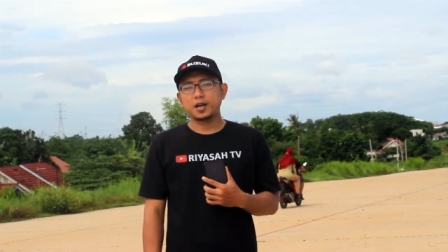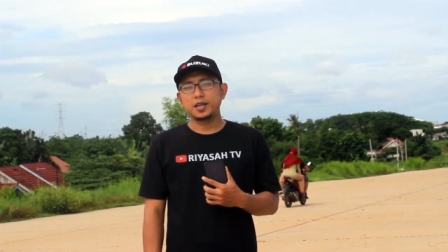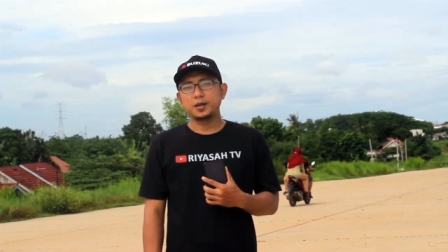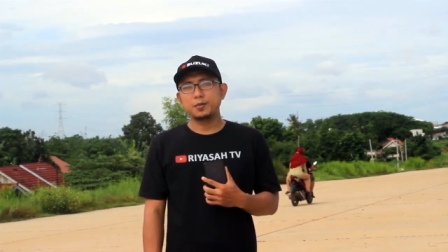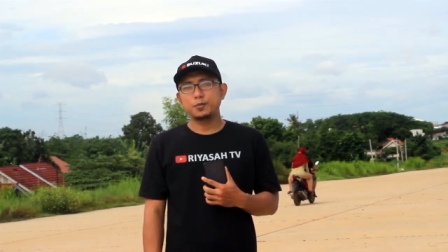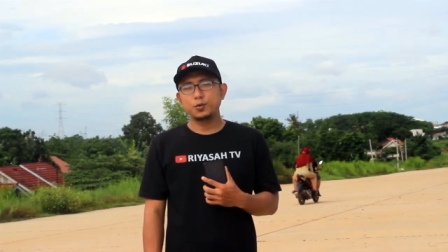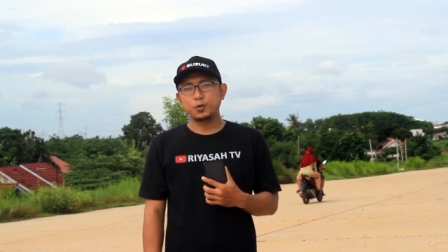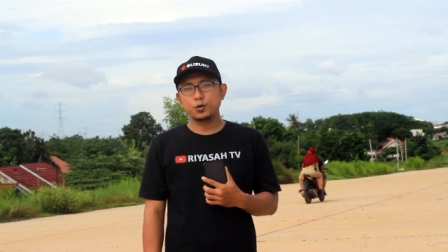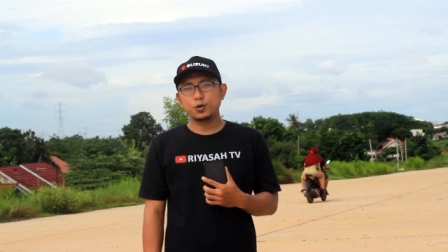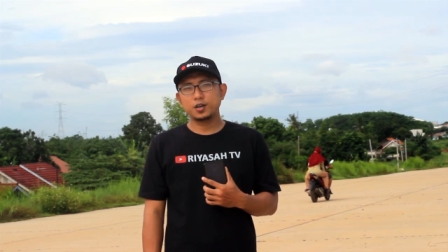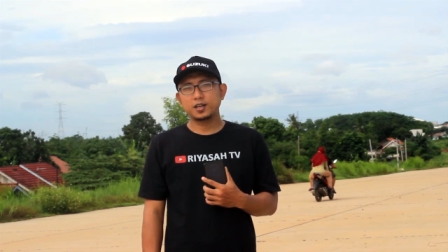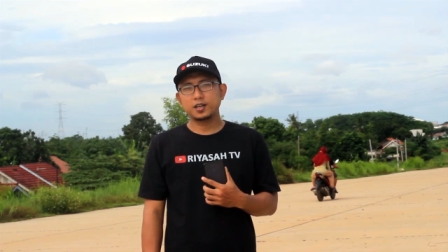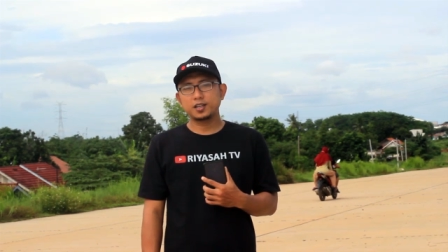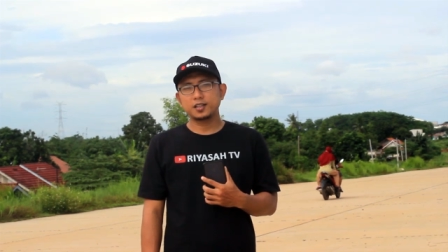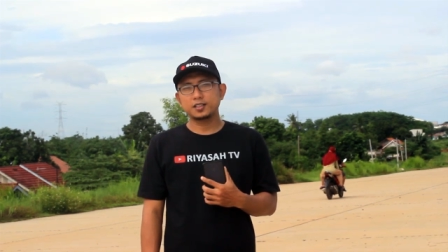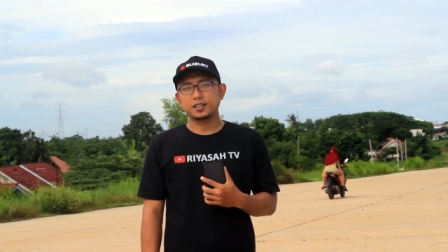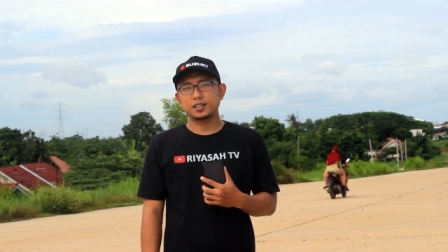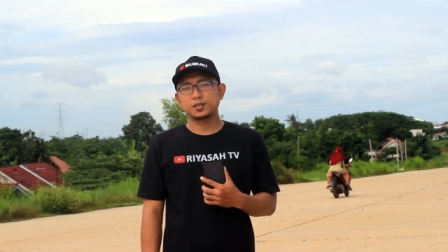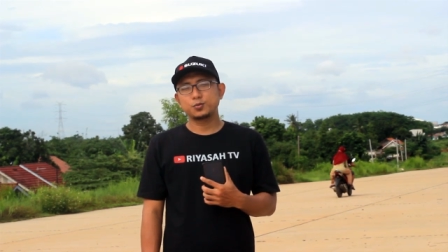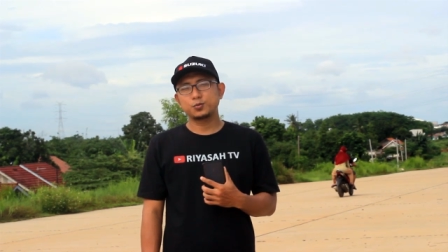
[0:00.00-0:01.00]
menghibur
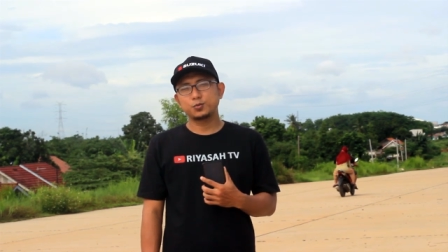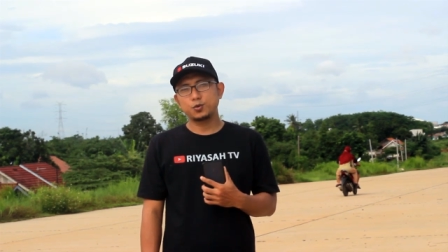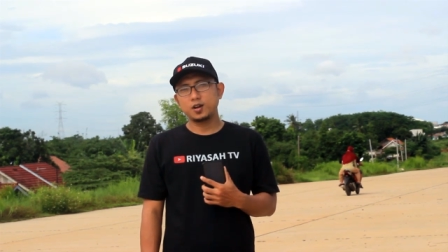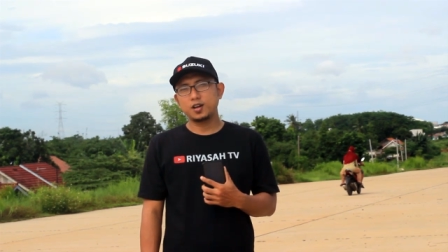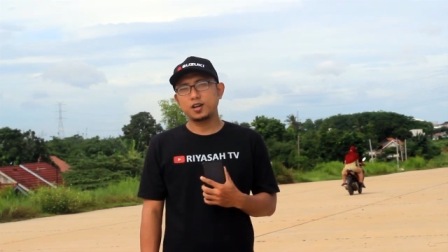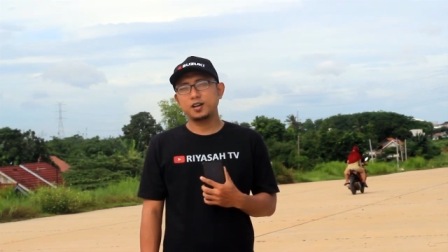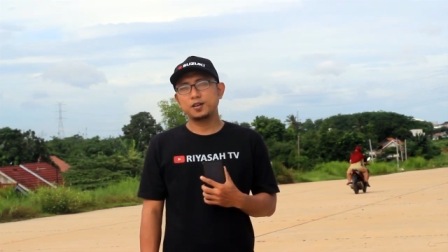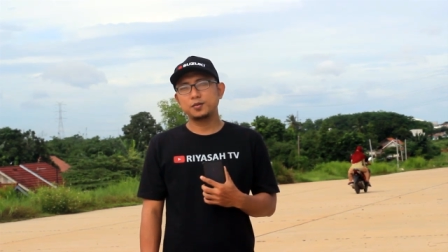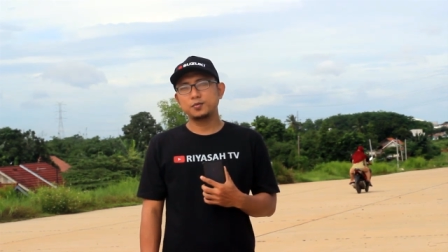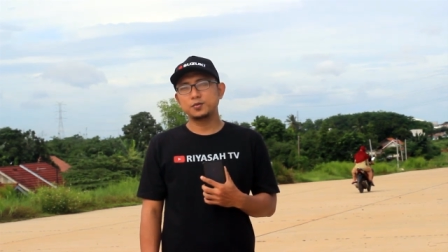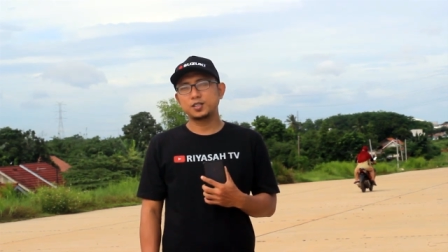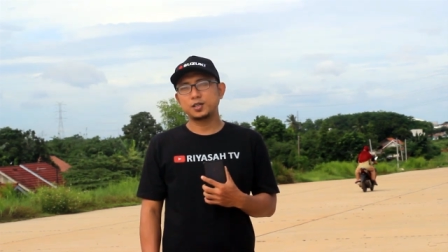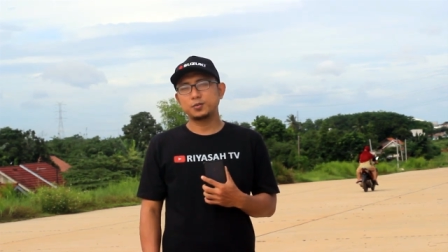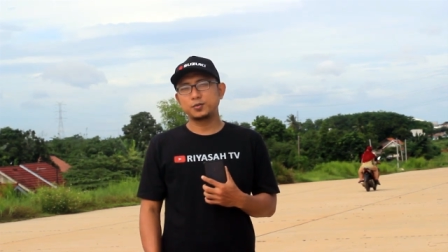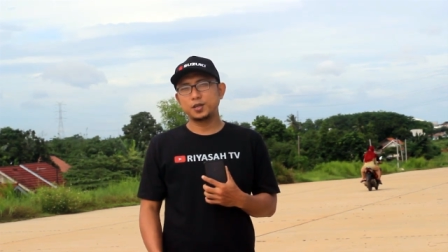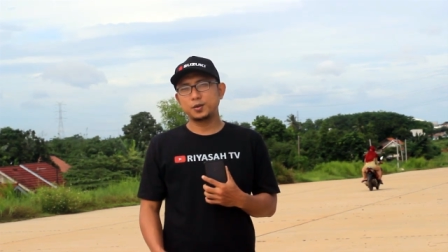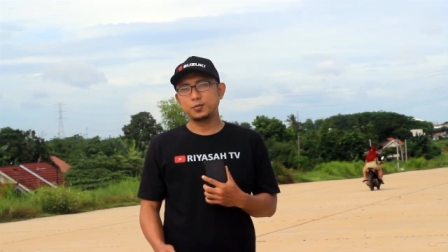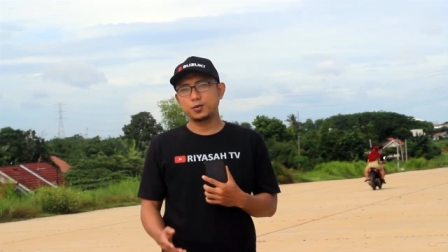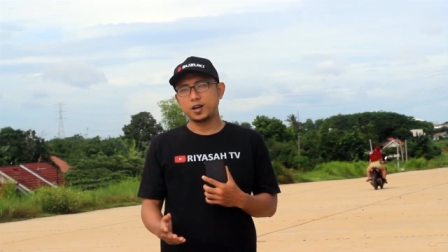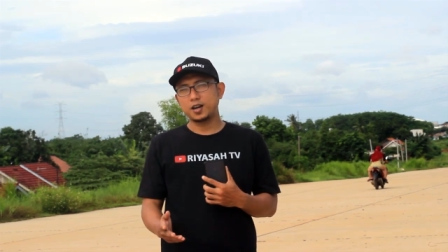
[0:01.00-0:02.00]
kita semua, bisa
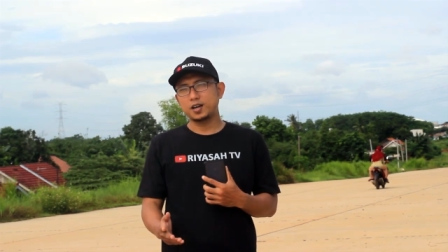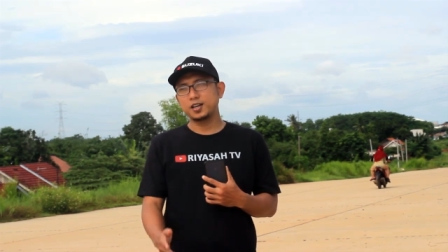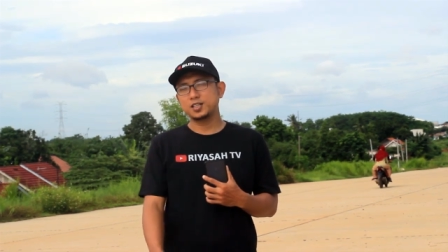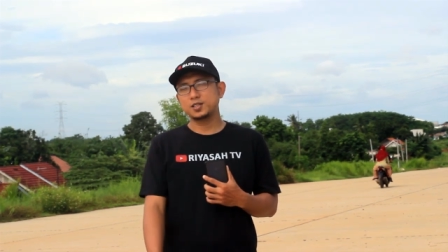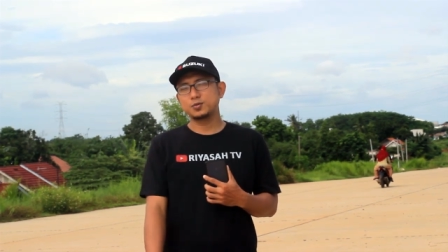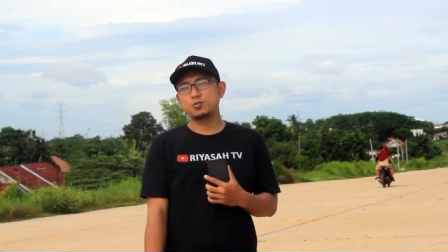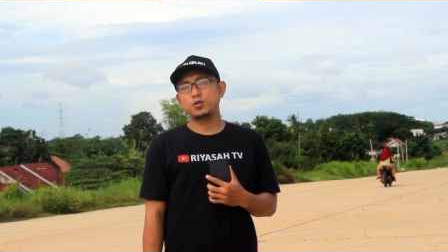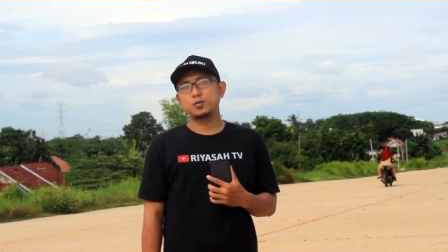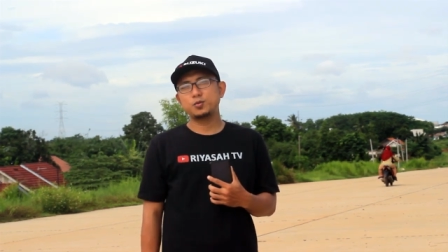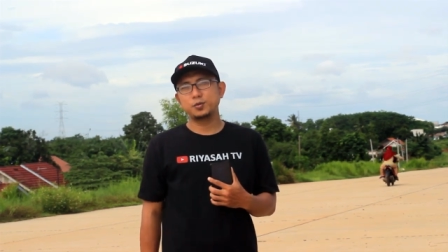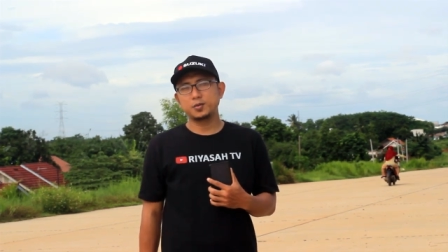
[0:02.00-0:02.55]
menghibur Anda semua